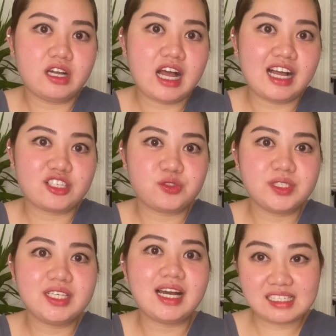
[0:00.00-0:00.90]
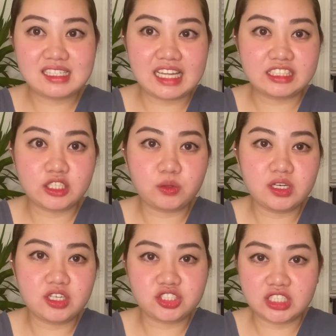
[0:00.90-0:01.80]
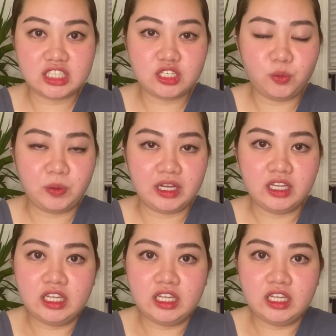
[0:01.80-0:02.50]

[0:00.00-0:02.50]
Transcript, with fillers: Actually, aksidente ko lang siya nagawa.